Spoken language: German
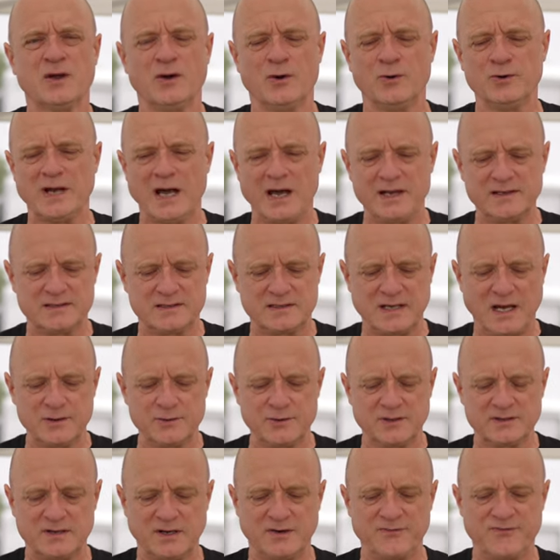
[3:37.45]
und hat
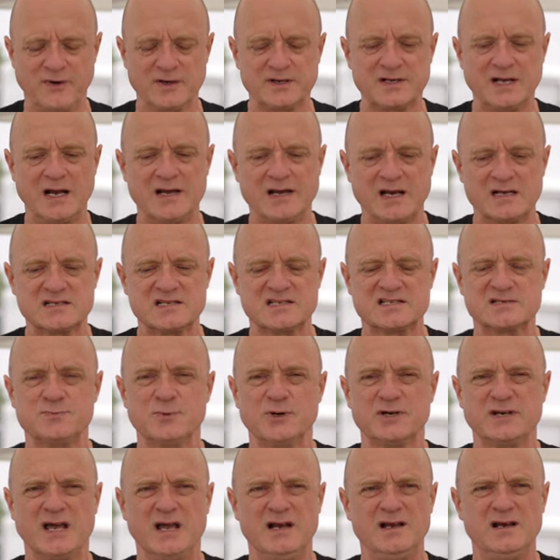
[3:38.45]
dadurch den Vorteil, dass das
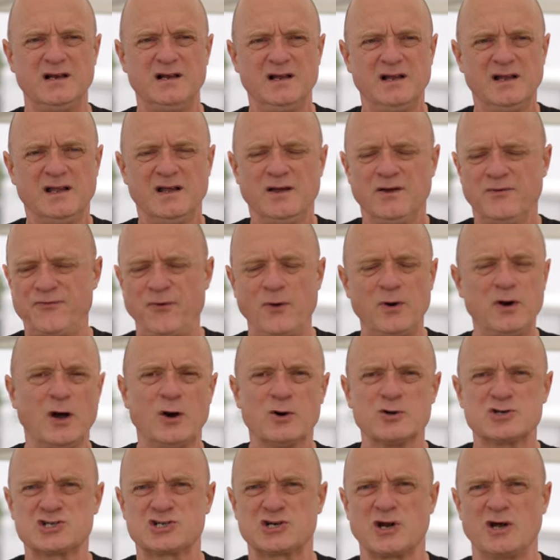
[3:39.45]
Modell voll
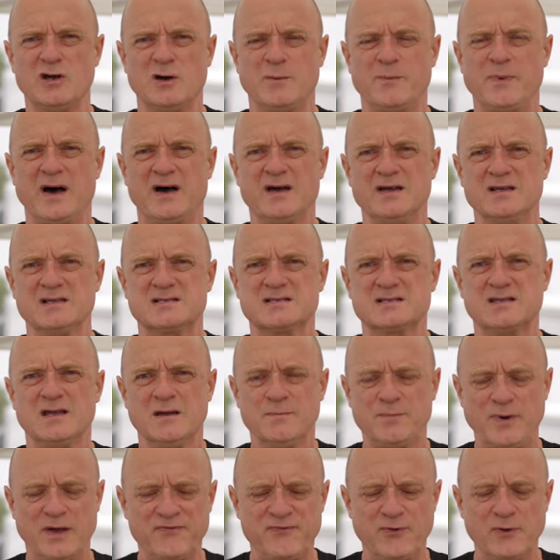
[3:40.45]
aussteuerbar ist.
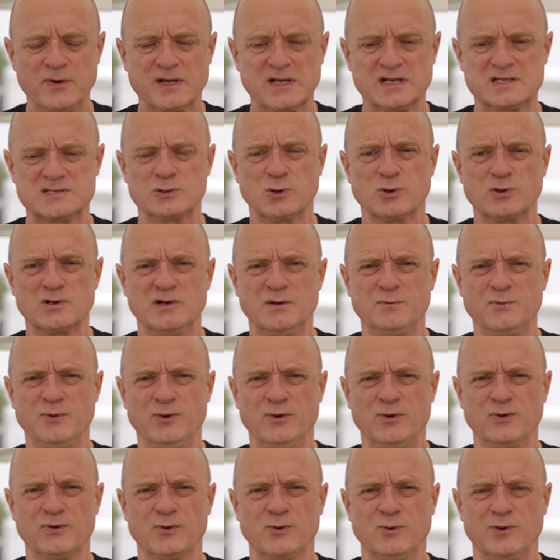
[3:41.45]
Bei vollgezogenem
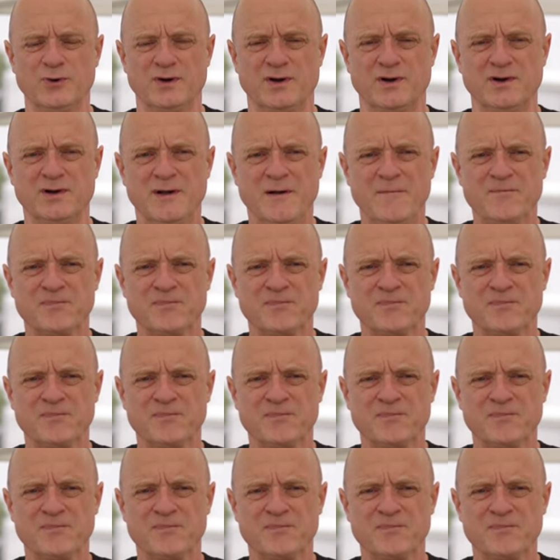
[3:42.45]
Höhenruder